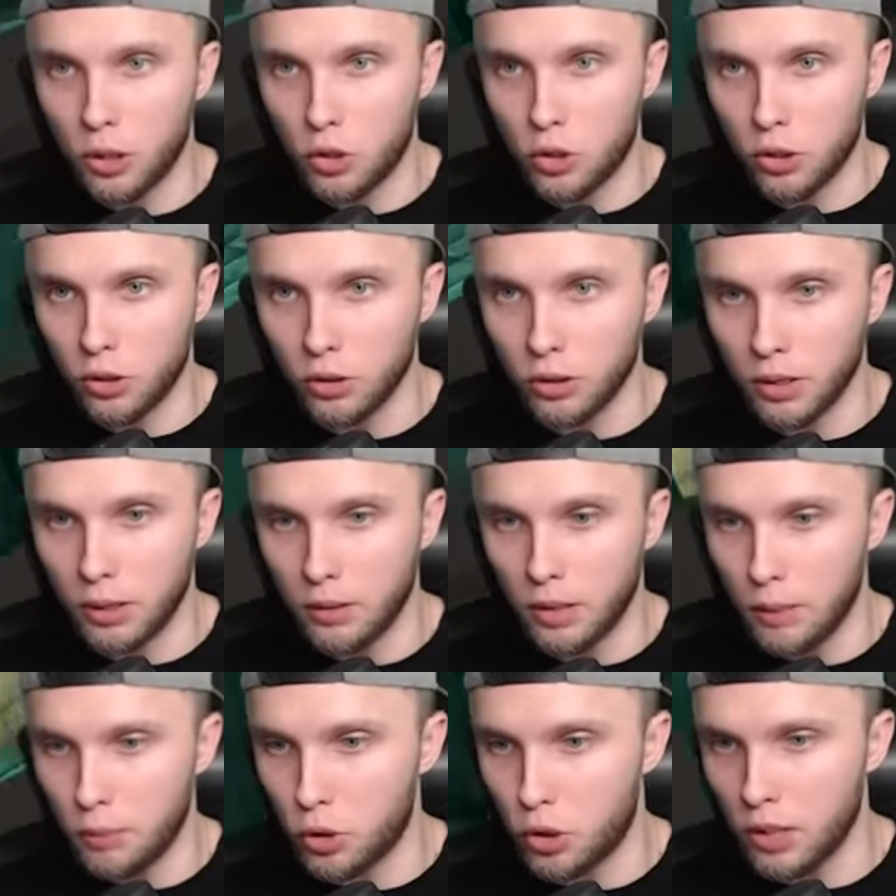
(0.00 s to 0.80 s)
uderzony, nie,
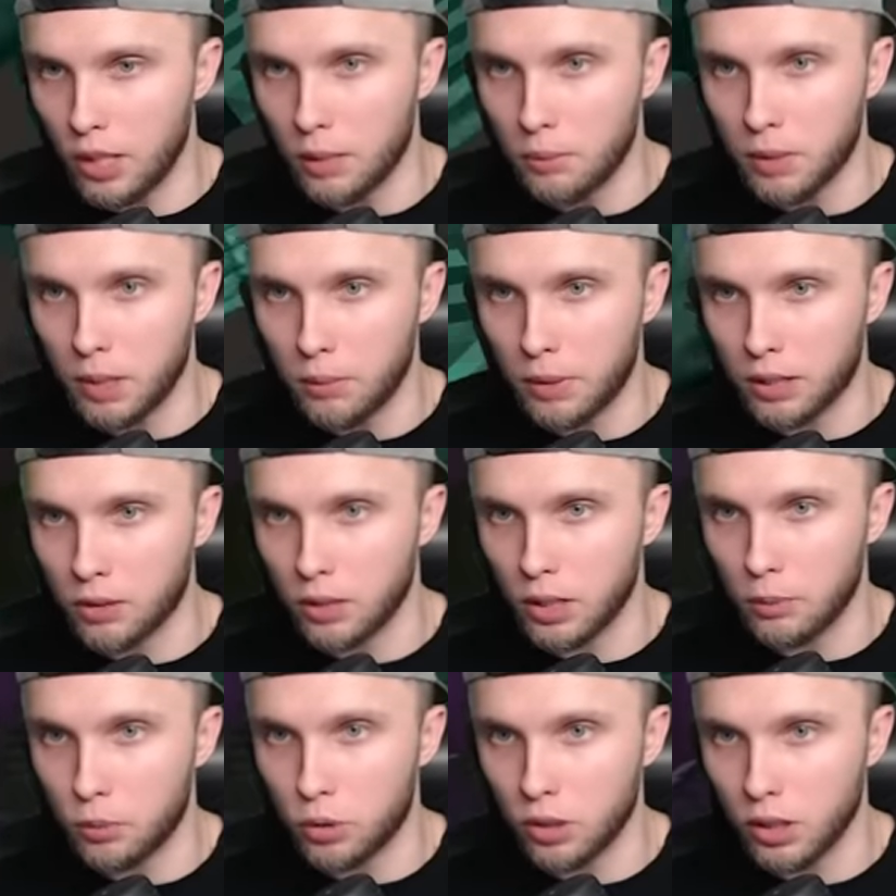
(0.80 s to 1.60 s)
nieprzyjemnie,
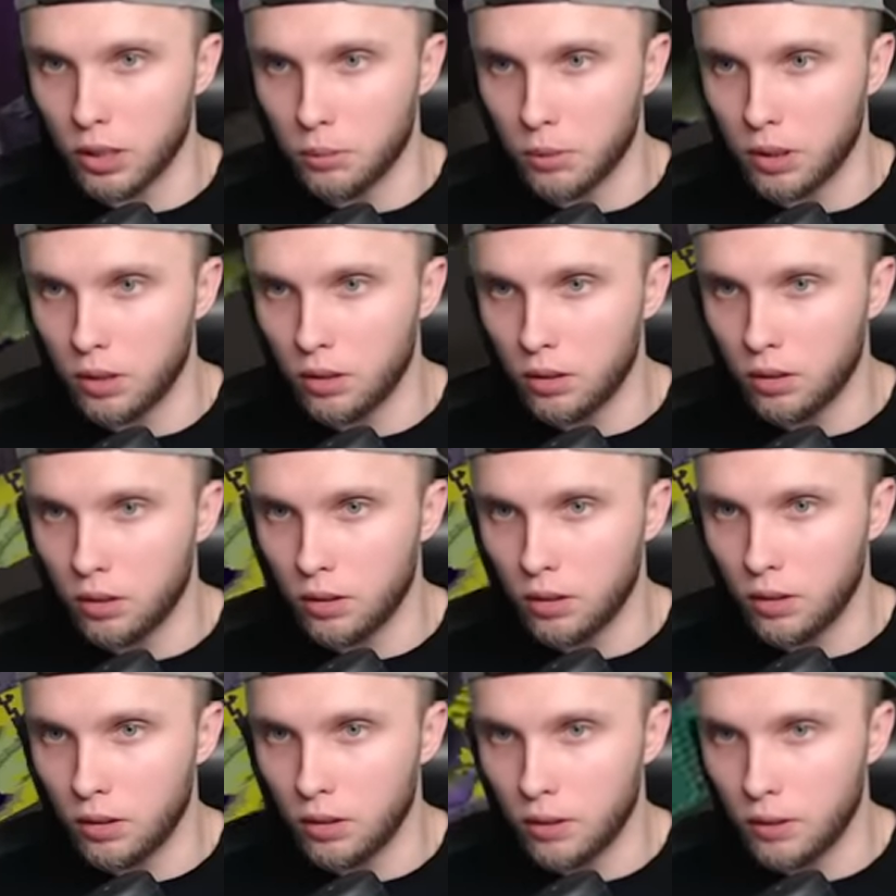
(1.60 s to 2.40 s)
bardzo nieprzyjemnie
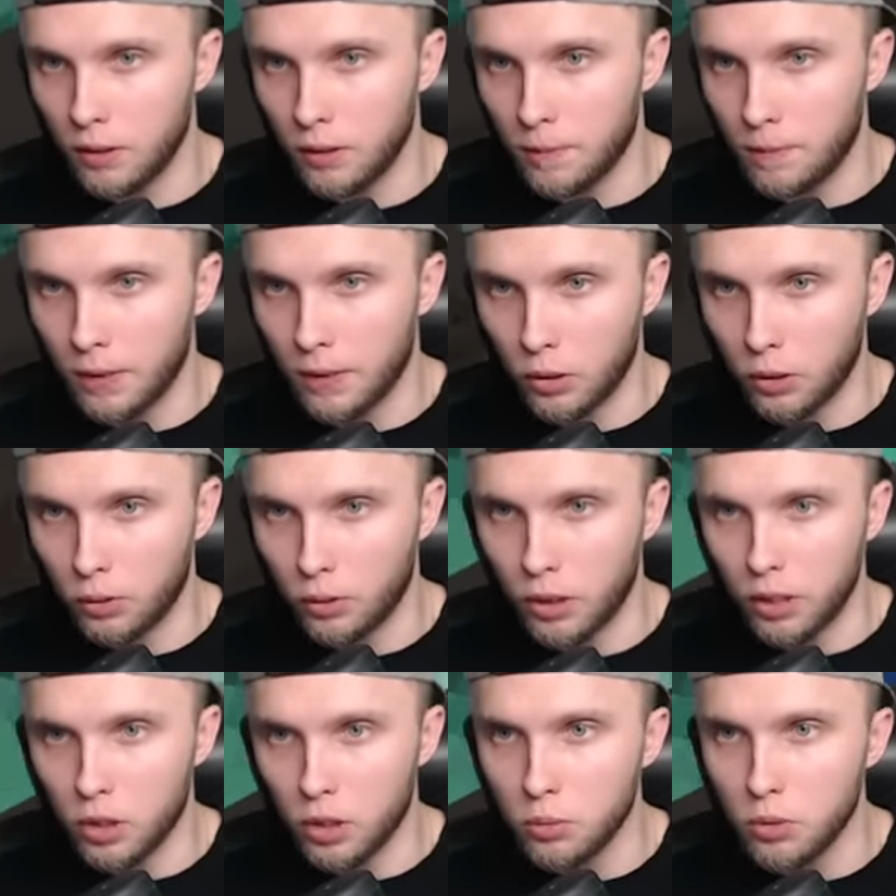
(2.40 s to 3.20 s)
to w
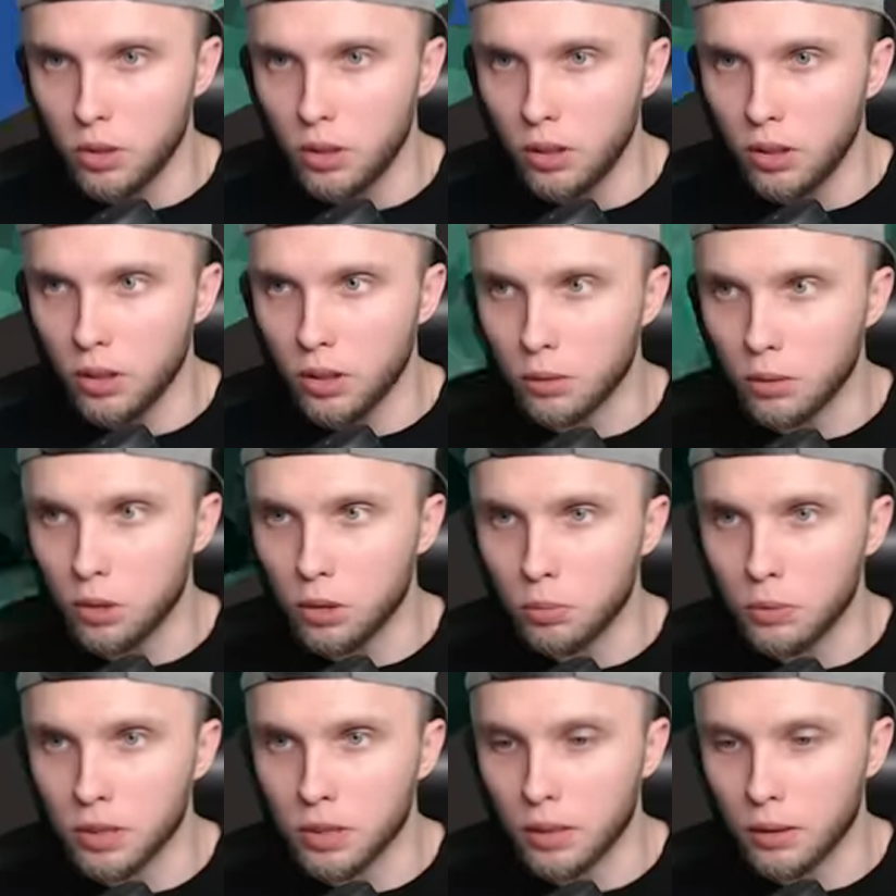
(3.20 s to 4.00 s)
ogóle czymś innym,
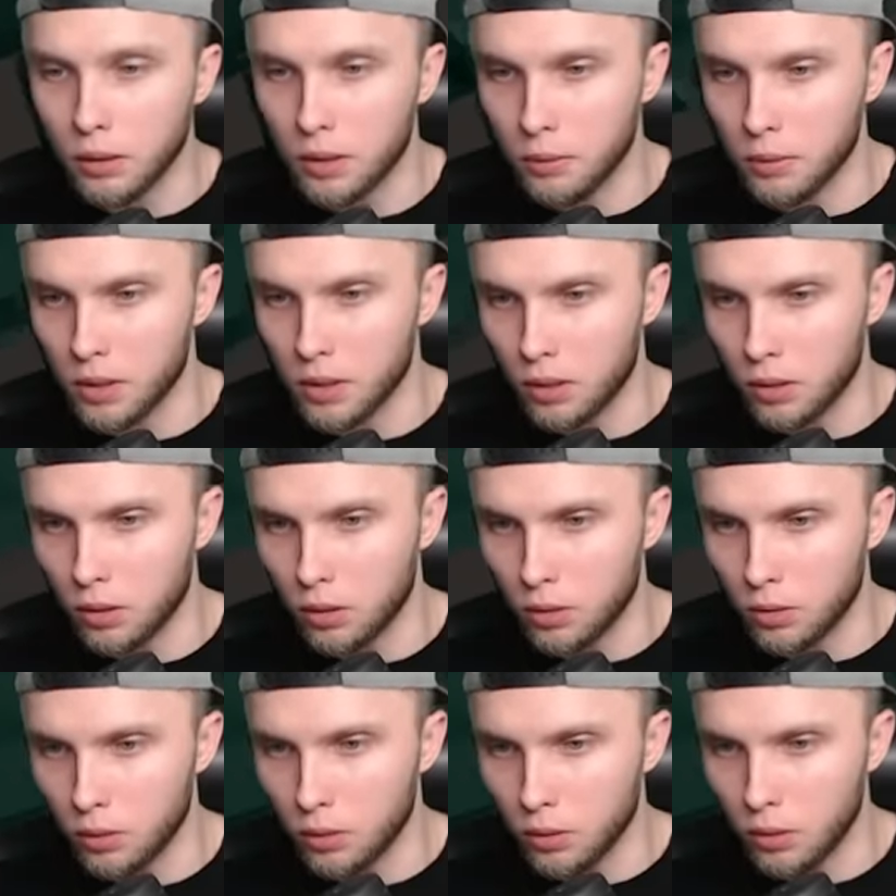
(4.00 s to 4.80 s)
ktoś mnie za tym
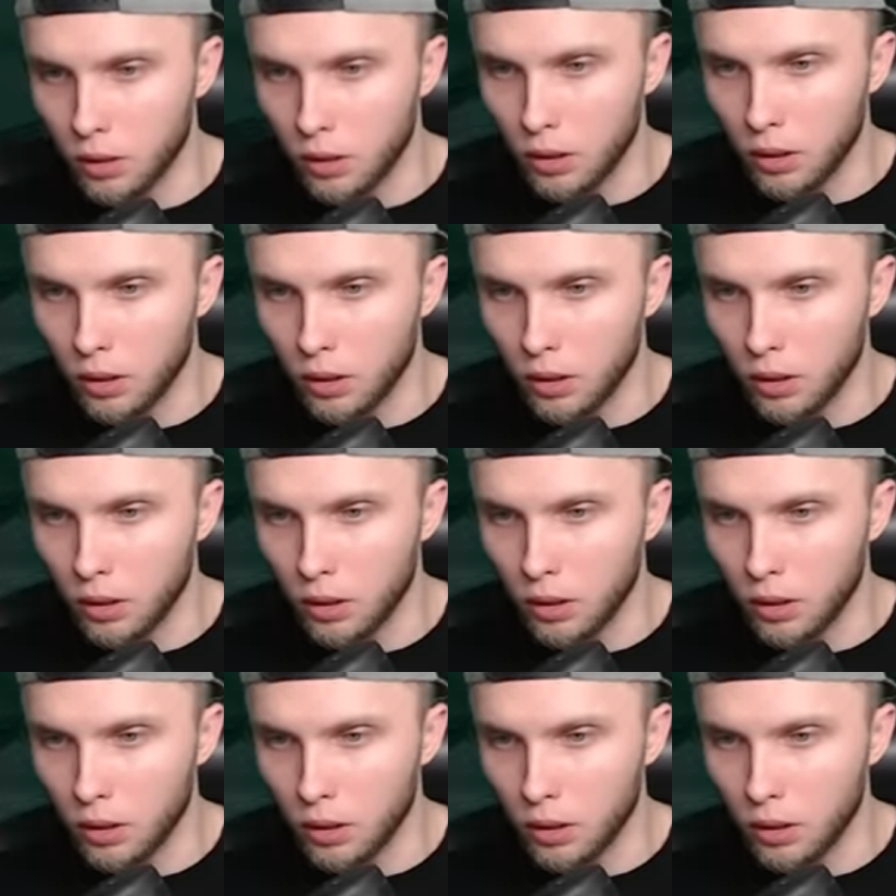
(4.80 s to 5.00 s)
zaatakował.